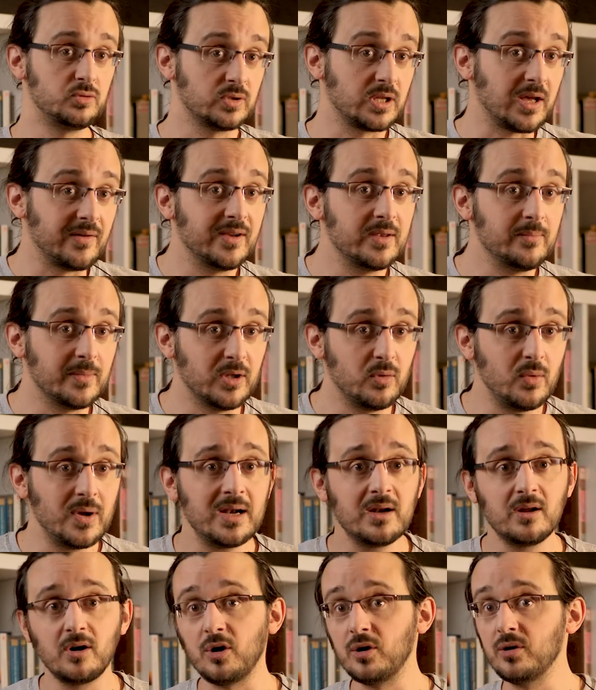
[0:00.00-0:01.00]
du travail
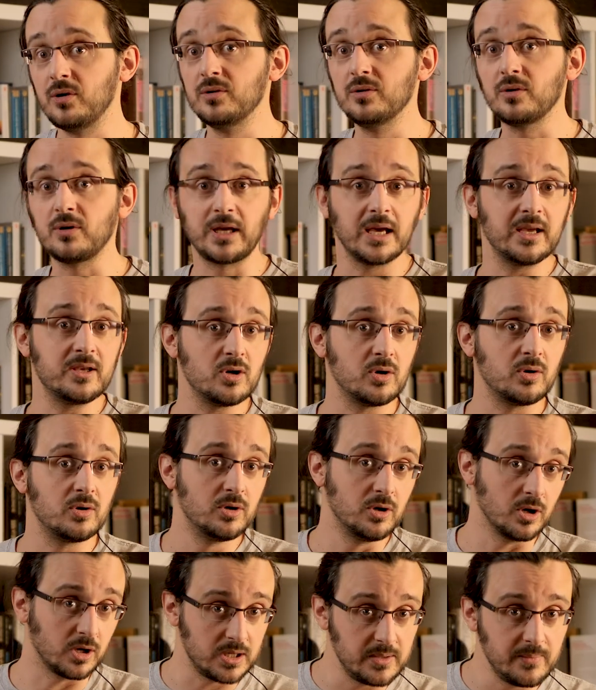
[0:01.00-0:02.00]
manuel, en gagnant
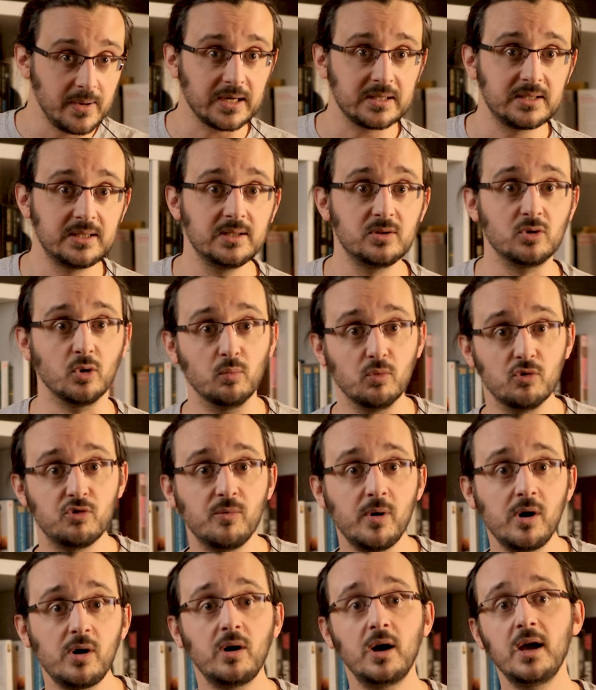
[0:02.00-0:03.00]
leur liberté de
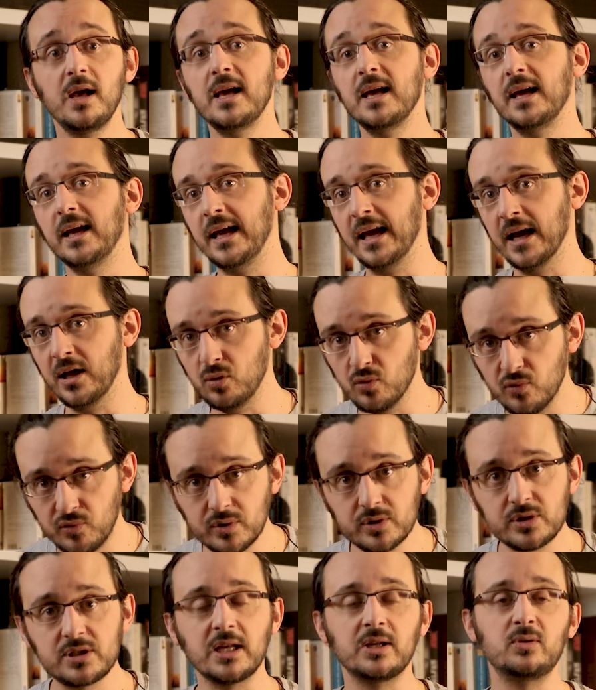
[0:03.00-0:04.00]
mouvement et un
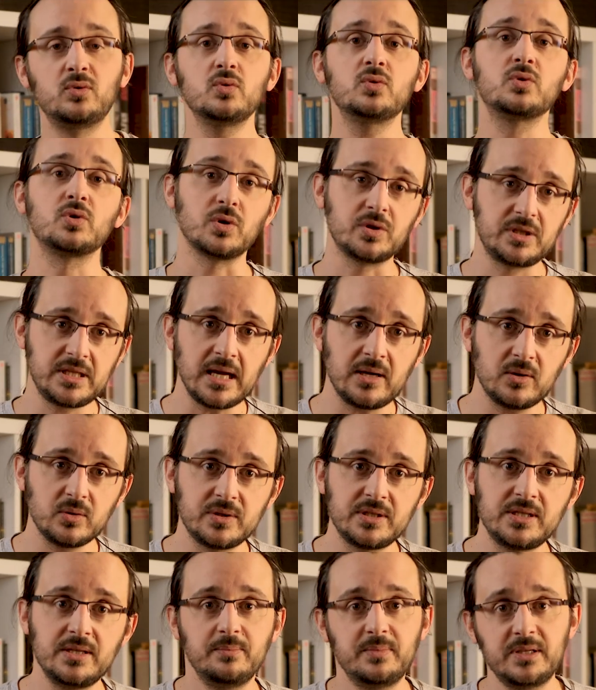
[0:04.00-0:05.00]
nouveau statut social
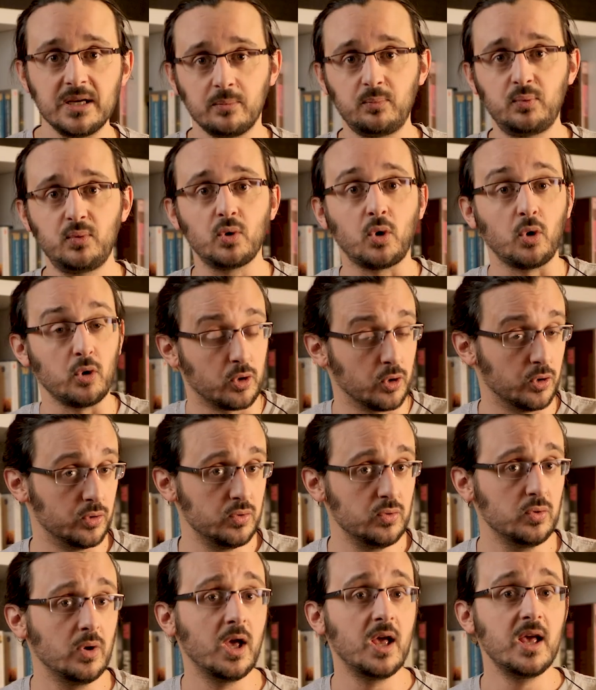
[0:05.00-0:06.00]
aussi bien plus
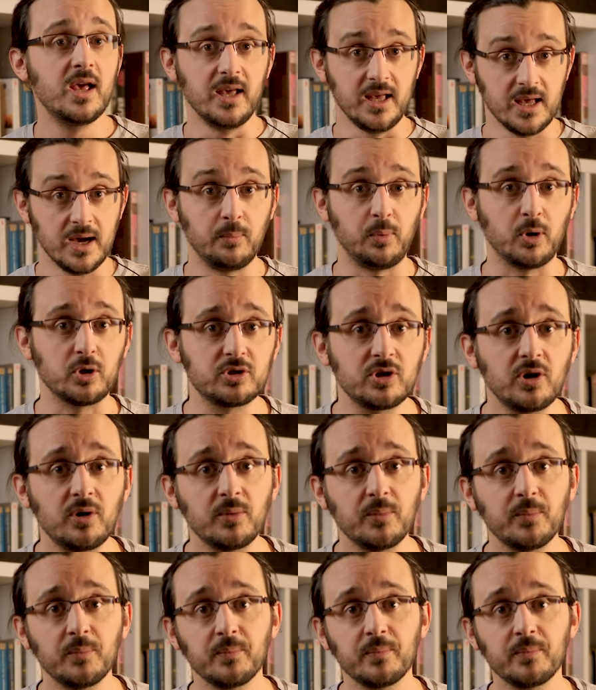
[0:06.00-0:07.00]
reconnu et important.